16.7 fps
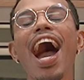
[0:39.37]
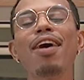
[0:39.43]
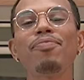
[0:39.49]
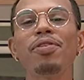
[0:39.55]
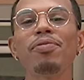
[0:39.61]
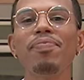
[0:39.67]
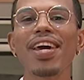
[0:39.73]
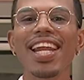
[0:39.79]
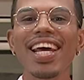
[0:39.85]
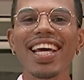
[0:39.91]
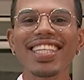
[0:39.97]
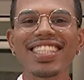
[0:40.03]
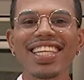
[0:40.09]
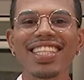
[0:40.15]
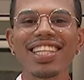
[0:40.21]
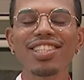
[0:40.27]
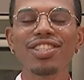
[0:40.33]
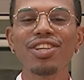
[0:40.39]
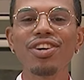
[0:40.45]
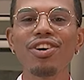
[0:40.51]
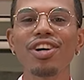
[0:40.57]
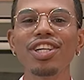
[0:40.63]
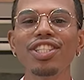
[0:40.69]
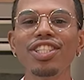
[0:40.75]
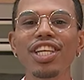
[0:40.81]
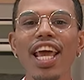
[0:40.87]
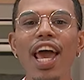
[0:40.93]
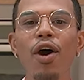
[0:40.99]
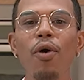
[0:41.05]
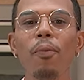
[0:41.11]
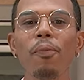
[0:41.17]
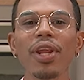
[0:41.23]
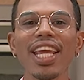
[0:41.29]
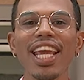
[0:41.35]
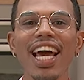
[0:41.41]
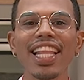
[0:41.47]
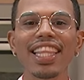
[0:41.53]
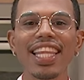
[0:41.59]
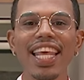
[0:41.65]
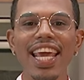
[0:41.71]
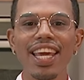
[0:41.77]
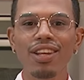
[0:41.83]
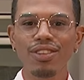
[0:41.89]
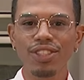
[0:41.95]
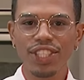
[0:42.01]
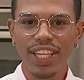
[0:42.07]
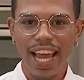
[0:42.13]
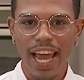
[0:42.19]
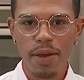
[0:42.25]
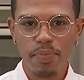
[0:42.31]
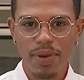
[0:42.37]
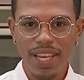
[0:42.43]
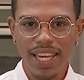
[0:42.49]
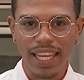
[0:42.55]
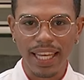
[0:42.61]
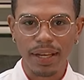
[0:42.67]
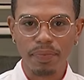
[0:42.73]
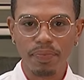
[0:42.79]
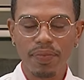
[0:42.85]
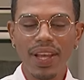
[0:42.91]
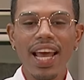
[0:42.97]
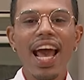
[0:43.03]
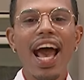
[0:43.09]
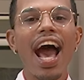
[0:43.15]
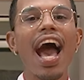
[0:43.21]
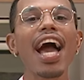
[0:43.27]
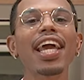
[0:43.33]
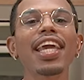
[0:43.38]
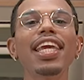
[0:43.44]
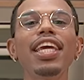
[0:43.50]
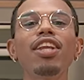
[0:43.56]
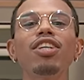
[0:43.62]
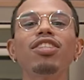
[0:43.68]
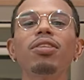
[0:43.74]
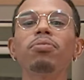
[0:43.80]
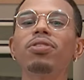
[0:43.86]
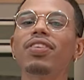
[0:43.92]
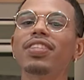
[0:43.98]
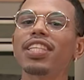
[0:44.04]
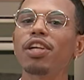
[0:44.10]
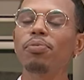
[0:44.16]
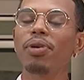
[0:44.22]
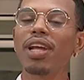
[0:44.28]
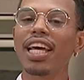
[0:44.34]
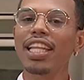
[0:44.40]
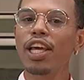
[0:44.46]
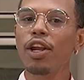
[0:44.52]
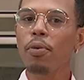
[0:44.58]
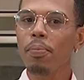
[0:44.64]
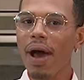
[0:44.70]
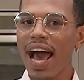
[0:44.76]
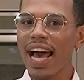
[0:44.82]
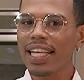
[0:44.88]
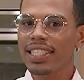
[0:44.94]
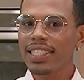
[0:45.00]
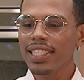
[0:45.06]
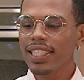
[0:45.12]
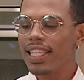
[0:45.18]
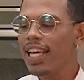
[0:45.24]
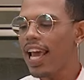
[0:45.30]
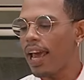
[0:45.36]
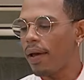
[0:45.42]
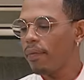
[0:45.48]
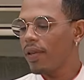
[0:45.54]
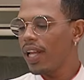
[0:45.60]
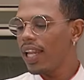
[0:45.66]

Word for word: A primeira receita de hoje é o brigadeiro de caipirinha. Aqui nós vamos fazer um brigadeiro base, que é